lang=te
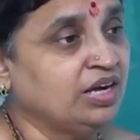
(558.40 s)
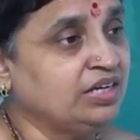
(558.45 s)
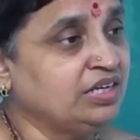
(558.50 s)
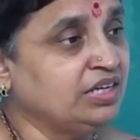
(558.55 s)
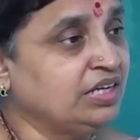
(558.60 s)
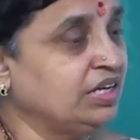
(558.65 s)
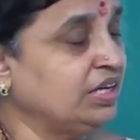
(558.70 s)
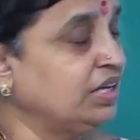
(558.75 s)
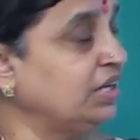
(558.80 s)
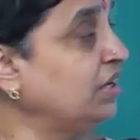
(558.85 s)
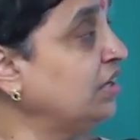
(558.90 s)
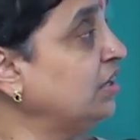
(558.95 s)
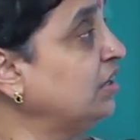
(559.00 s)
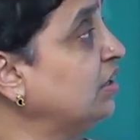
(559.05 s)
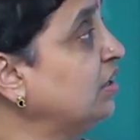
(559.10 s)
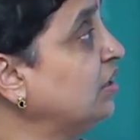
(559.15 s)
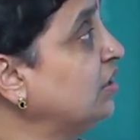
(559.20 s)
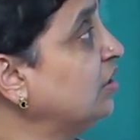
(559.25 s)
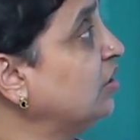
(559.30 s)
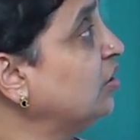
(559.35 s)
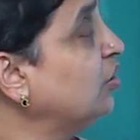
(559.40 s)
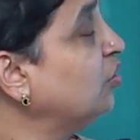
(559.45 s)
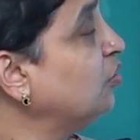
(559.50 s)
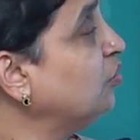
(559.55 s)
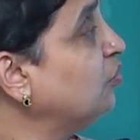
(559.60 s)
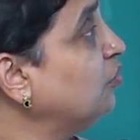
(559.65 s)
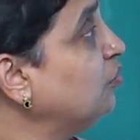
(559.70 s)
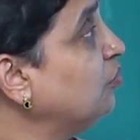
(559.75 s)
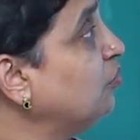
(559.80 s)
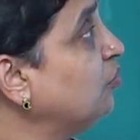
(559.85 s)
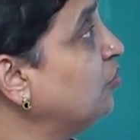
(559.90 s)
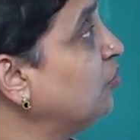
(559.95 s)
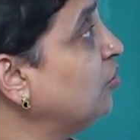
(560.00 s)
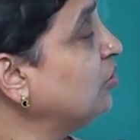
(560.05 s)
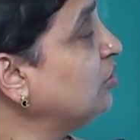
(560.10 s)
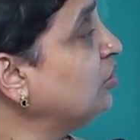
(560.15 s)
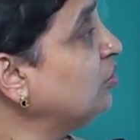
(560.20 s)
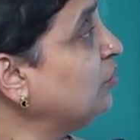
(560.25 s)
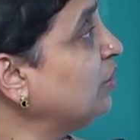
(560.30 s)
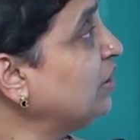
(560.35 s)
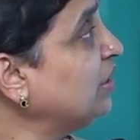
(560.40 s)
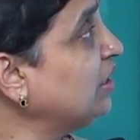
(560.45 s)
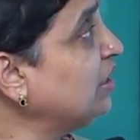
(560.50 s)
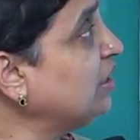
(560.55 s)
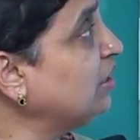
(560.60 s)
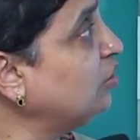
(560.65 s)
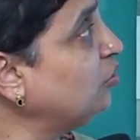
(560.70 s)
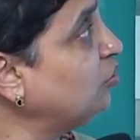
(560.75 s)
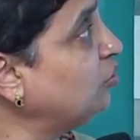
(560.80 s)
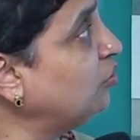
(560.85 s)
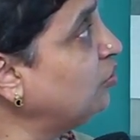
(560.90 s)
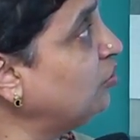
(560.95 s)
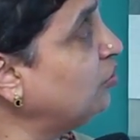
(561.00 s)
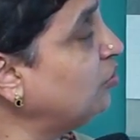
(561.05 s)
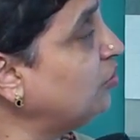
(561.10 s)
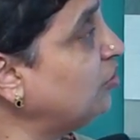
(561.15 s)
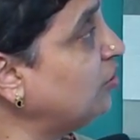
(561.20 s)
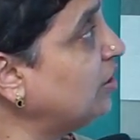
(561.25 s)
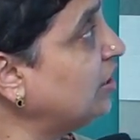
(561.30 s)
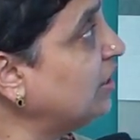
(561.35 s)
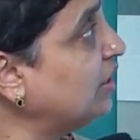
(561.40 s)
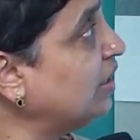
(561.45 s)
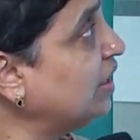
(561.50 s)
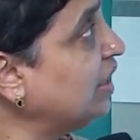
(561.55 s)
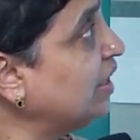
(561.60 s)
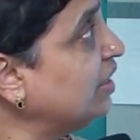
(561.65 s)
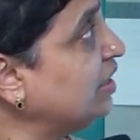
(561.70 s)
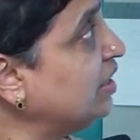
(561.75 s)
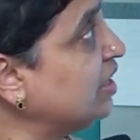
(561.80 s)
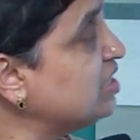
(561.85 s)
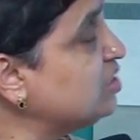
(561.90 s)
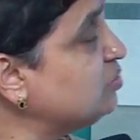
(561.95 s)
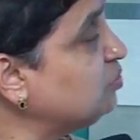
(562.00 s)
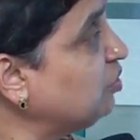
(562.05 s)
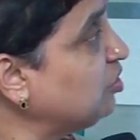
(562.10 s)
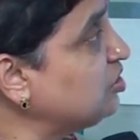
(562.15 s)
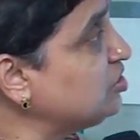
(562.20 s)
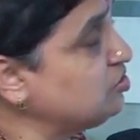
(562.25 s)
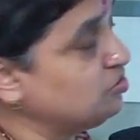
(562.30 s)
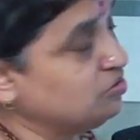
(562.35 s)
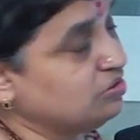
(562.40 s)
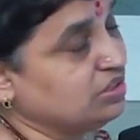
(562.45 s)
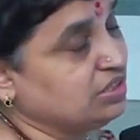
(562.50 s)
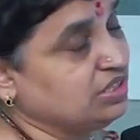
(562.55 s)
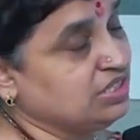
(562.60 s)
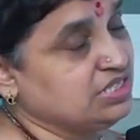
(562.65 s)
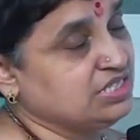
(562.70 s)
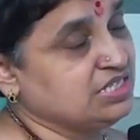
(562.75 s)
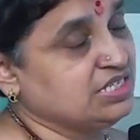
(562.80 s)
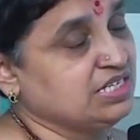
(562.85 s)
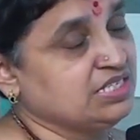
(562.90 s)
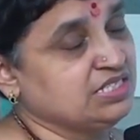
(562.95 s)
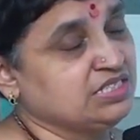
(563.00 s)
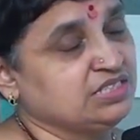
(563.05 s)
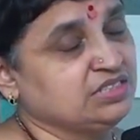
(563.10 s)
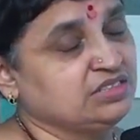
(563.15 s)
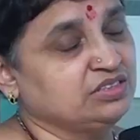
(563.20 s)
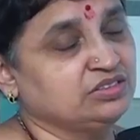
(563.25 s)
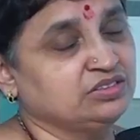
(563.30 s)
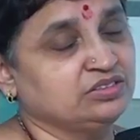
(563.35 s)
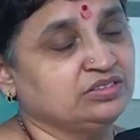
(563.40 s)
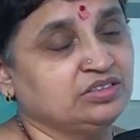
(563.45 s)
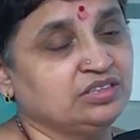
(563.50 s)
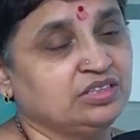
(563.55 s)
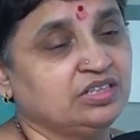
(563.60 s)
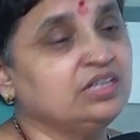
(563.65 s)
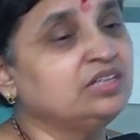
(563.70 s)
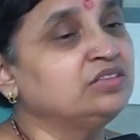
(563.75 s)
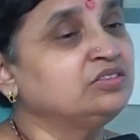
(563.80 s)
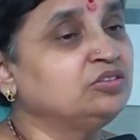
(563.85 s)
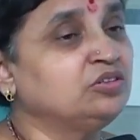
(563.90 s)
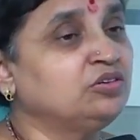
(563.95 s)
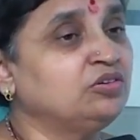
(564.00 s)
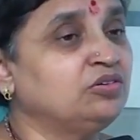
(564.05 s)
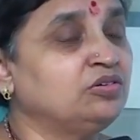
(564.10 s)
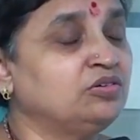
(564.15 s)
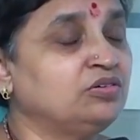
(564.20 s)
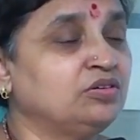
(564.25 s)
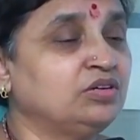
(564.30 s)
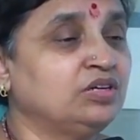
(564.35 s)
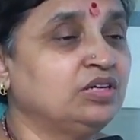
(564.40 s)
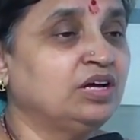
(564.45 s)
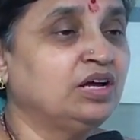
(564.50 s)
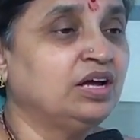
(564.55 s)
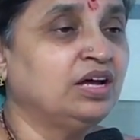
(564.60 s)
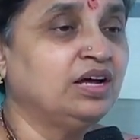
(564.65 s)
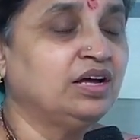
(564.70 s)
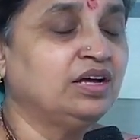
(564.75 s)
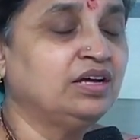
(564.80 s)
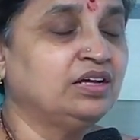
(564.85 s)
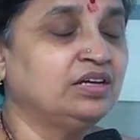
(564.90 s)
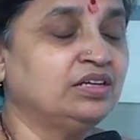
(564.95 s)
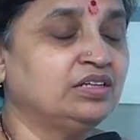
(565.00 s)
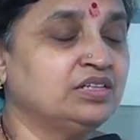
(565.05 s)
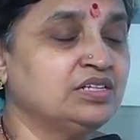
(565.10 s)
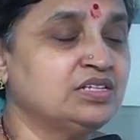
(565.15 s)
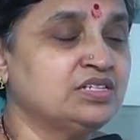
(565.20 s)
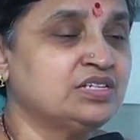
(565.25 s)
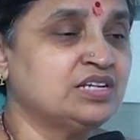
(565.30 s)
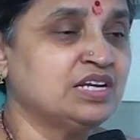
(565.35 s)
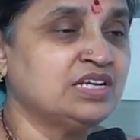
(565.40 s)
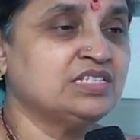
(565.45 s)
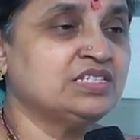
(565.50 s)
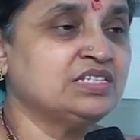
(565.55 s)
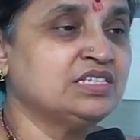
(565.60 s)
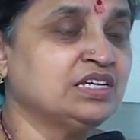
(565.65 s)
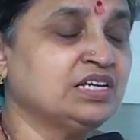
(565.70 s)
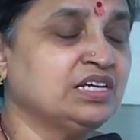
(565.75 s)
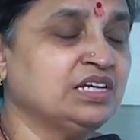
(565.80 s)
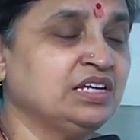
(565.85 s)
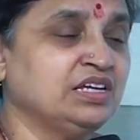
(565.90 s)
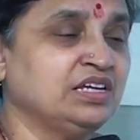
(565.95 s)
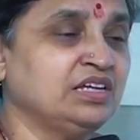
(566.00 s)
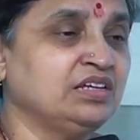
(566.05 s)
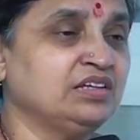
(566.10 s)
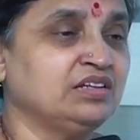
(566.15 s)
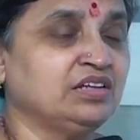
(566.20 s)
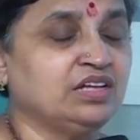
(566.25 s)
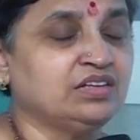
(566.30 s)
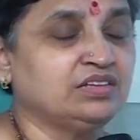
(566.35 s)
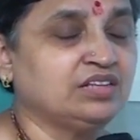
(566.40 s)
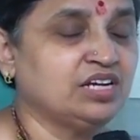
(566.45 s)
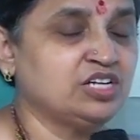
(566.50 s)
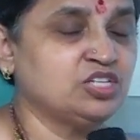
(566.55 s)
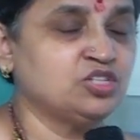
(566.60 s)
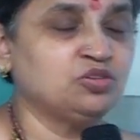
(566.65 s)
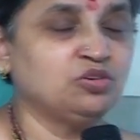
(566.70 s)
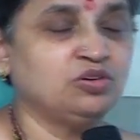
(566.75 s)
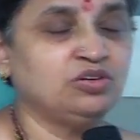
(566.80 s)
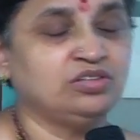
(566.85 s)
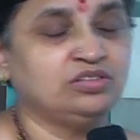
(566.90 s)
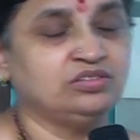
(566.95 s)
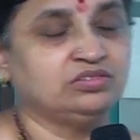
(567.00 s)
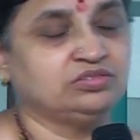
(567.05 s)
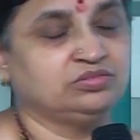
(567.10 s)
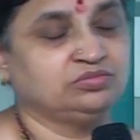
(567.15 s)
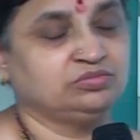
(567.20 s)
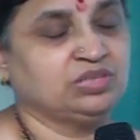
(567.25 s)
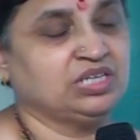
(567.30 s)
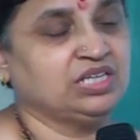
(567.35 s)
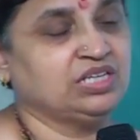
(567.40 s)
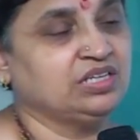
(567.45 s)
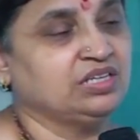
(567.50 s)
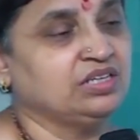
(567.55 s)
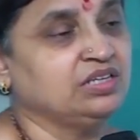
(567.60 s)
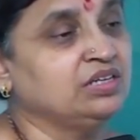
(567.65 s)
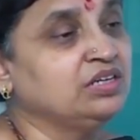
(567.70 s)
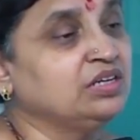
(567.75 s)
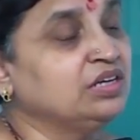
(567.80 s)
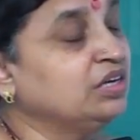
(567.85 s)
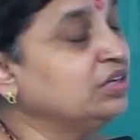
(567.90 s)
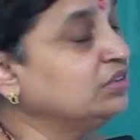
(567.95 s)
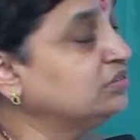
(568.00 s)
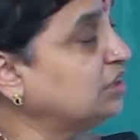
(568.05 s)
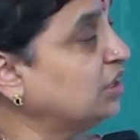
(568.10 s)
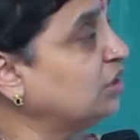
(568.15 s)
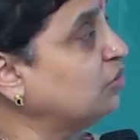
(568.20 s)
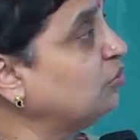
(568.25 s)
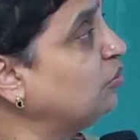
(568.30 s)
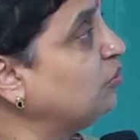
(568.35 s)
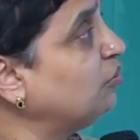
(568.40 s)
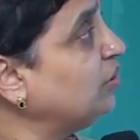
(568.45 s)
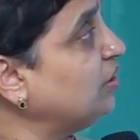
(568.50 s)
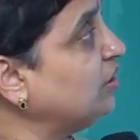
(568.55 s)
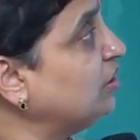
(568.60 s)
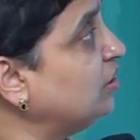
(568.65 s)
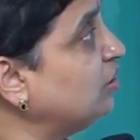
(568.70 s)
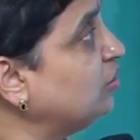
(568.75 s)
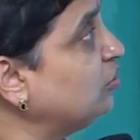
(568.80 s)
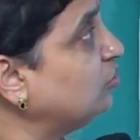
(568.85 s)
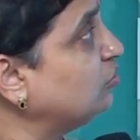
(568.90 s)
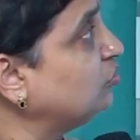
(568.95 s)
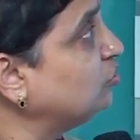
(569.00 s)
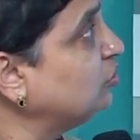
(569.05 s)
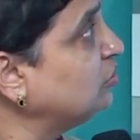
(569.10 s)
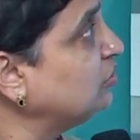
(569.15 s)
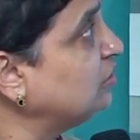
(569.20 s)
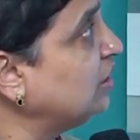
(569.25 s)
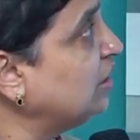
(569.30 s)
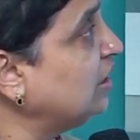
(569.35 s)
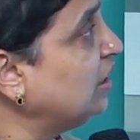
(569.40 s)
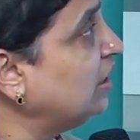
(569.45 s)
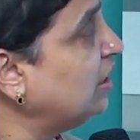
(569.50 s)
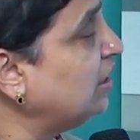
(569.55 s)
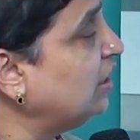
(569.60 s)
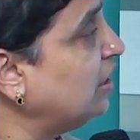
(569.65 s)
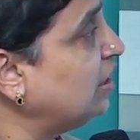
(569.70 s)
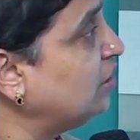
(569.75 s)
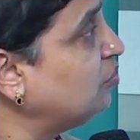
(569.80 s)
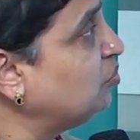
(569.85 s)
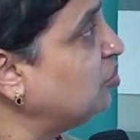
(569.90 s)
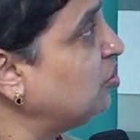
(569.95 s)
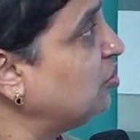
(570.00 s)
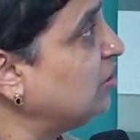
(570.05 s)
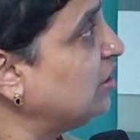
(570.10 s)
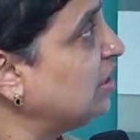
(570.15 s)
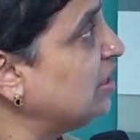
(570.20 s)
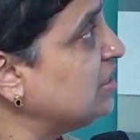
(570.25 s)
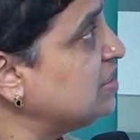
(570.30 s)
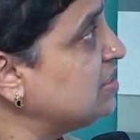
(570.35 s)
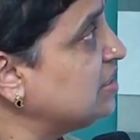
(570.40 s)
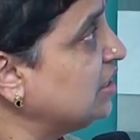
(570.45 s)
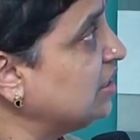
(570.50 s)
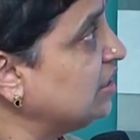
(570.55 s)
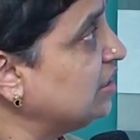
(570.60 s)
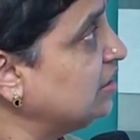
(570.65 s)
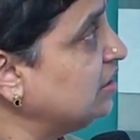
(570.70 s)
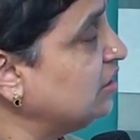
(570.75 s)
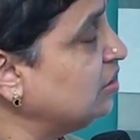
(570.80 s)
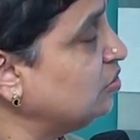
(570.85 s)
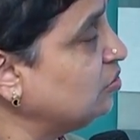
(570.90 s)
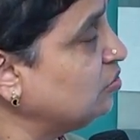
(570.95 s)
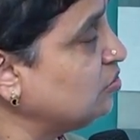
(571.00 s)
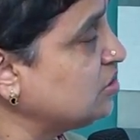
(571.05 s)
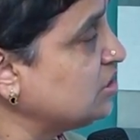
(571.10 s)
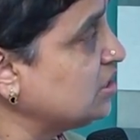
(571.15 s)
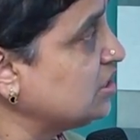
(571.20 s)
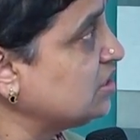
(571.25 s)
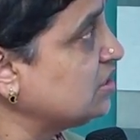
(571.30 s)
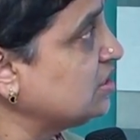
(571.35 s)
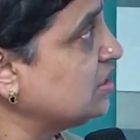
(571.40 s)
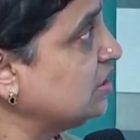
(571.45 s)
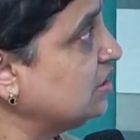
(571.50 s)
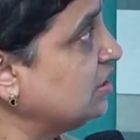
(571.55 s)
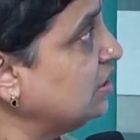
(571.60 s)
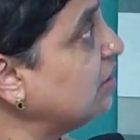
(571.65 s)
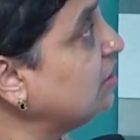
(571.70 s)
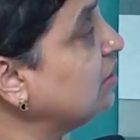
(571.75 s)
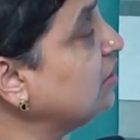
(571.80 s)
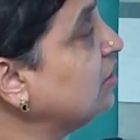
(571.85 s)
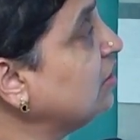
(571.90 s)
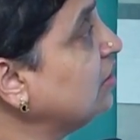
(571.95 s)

అంటే కొంతమందికి లో అండ్ హై రెస్పాన్స్ ఉంటుంది స్ట్రెస్ సో స్ట్రెస్కి ఆ హోల్డ్ మనకి తక్కువ ఉండింది అనుకో తొందరగా హార్మోన్ రిలీజ్ అనేది వచ్చేస్తుంది